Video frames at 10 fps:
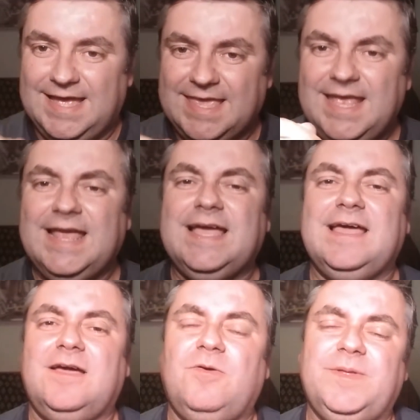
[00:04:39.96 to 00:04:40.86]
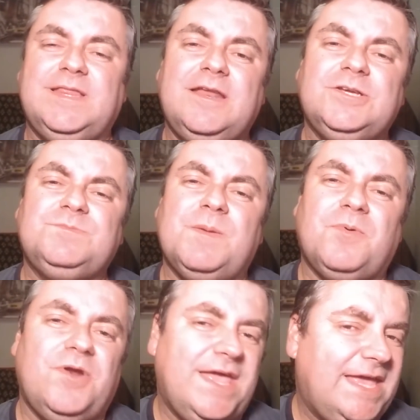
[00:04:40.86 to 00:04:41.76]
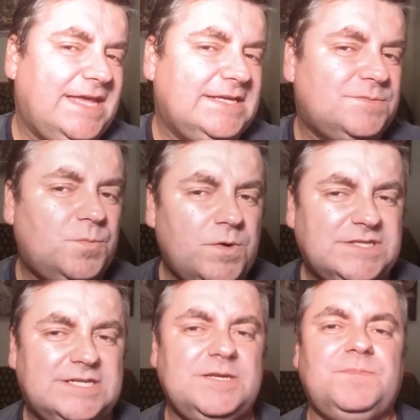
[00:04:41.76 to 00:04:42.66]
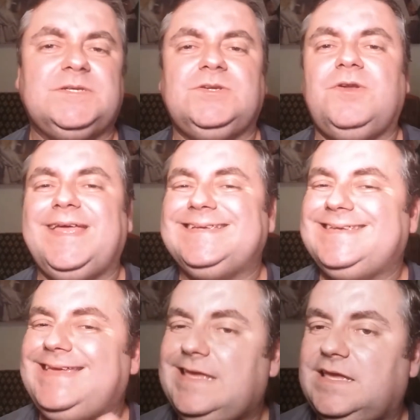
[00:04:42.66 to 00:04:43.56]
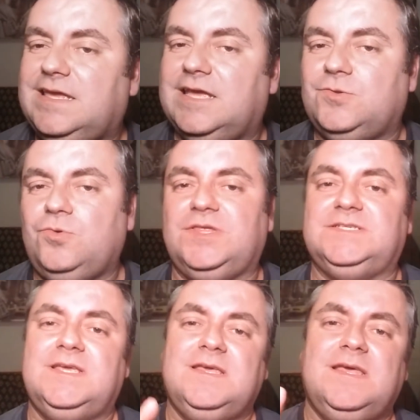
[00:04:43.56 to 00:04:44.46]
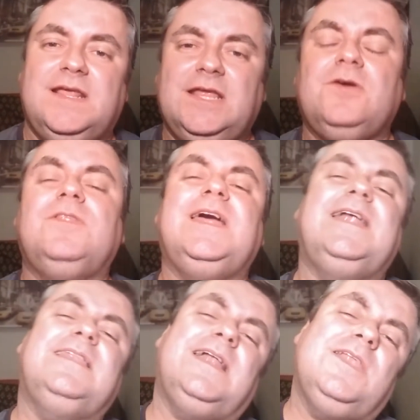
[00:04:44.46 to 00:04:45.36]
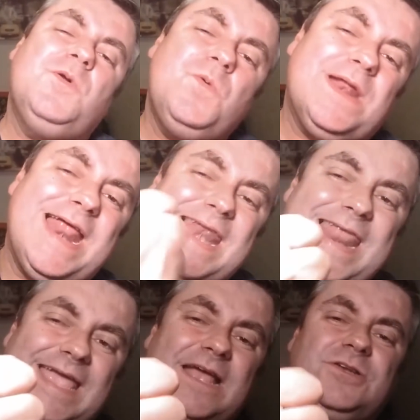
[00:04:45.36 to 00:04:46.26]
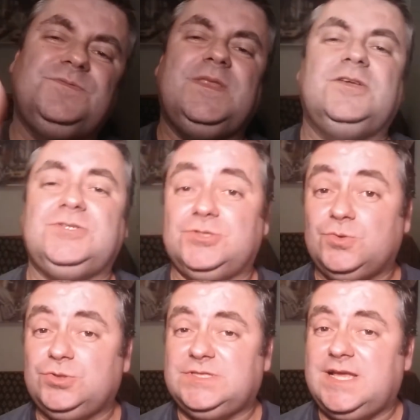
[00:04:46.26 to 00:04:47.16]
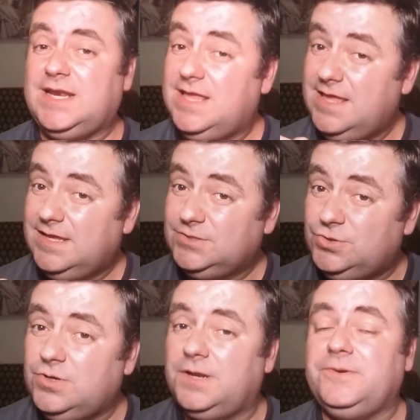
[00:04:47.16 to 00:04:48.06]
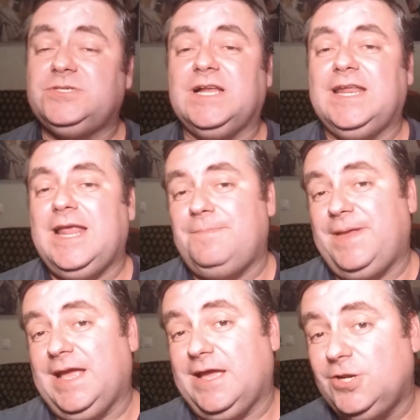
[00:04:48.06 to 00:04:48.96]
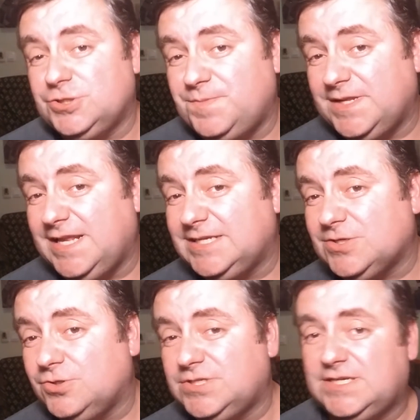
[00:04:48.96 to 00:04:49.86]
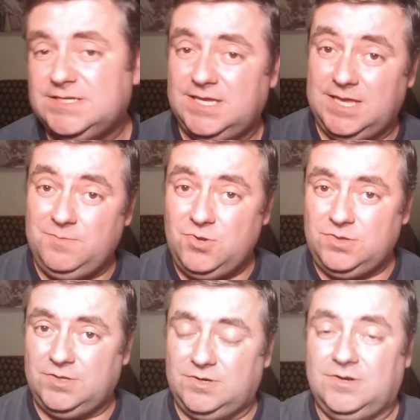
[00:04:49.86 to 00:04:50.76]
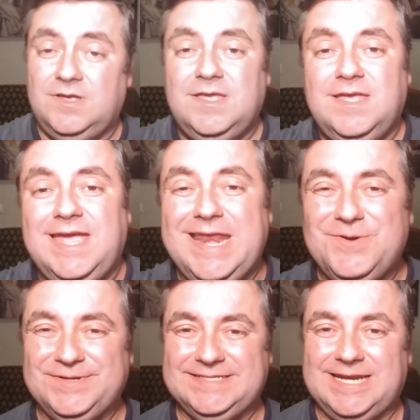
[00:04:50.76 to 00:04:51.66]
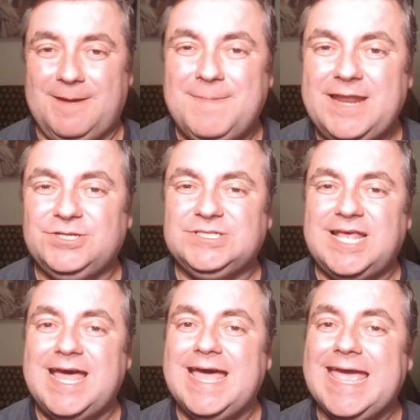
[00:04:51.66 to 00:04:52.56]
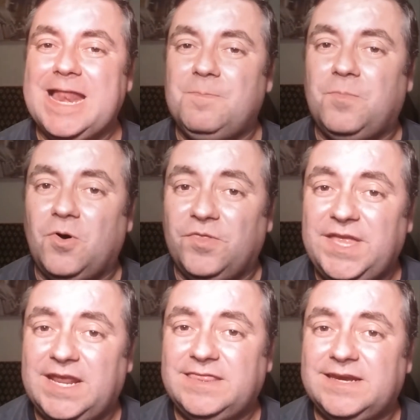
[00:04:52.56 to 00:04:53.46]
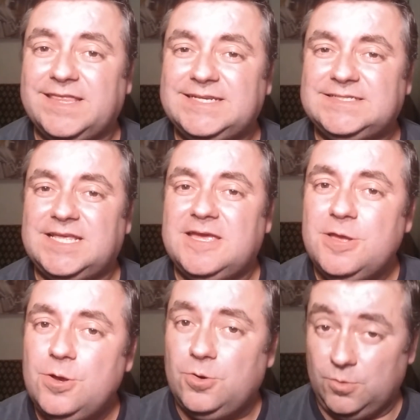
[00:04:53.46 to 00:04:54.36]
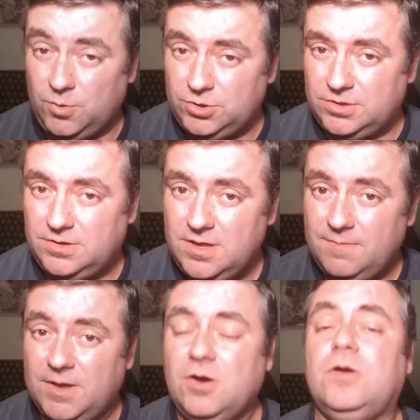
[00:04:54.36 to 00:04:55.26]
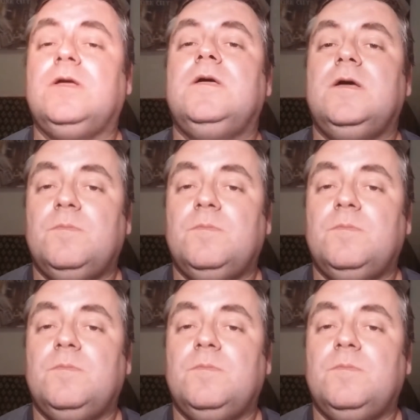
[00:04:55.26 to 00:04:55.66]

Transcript: aquí en la caja de comentarios me ponéis vuestras impresiones, inquietudes. Recordad darle un gran like a los vídeos si os gustan, suscribiros al canal para que no os perdáis las cosas y mundo, en nuestra mano está el poder hacer de este un mundo mejor.